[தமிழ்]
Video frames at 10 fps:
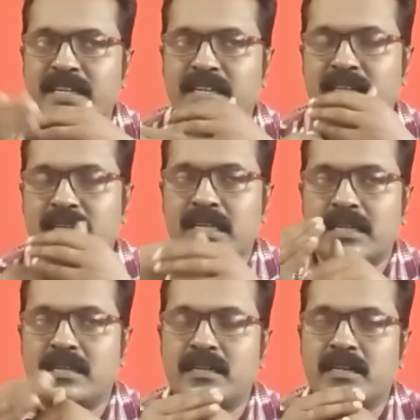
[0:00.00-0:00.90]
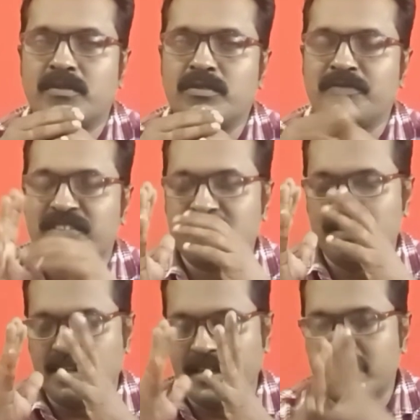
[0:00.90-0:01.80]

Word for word: கிடைக்கிறதுங்கிறது ரெண்டாவது ஃபஸ்ட் இதில்